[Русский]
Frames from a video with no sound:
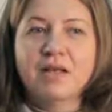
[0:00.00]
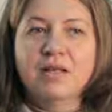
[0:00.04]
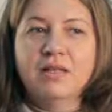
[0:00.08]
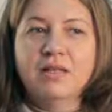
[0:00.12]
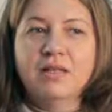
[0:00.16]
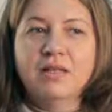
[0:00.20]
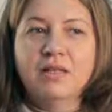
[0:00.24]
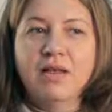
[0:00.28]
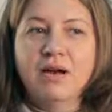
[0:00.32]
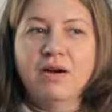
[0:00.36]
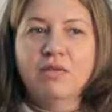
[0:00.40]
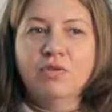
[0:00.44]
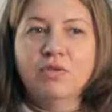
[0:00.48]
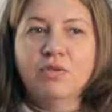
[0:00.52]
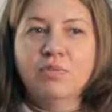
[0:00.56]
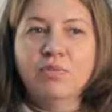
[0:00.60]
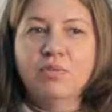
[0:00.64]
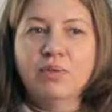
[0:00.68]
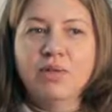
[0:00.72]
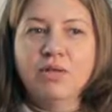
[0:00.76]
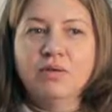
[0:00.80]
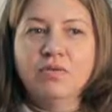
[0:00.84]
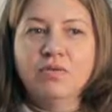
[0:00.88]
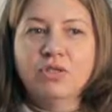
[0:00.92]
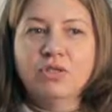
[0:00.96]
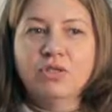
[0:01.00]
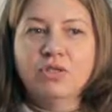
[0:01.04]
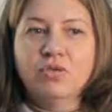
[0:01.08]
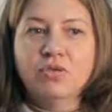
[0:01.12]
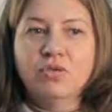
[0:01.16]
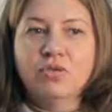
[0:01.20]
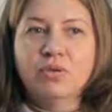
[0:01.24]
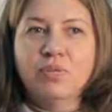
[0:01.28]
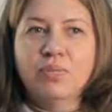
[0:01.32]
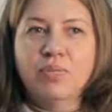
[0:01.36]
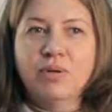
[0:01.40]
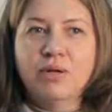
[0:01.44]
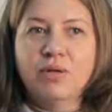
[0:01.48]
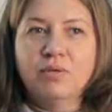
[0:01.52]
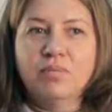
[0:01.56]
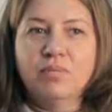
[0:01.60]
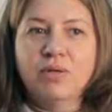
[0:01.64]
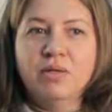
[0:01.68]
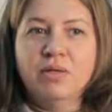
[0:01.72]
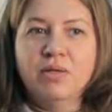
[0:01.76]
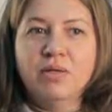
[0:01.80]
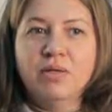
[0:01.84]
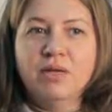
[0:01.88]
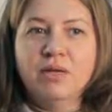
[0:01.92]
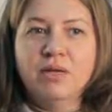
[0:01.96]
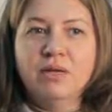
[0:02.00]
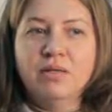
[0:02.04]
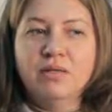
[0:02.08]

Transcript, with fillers: Да, вот первое, что я приобрела,